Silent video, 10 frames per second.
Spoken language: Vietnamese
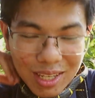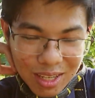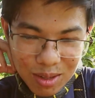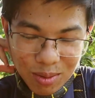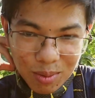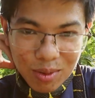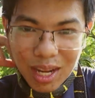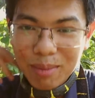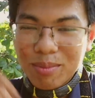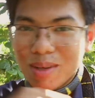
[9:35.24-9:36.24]
mình thì cũng không có
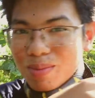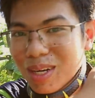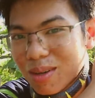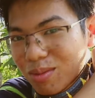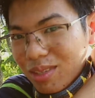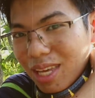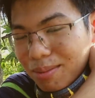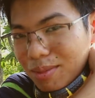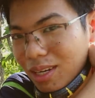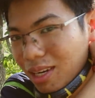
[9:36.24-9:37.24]
đẹp nên mình không có
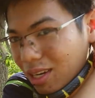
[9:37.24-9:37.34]
dám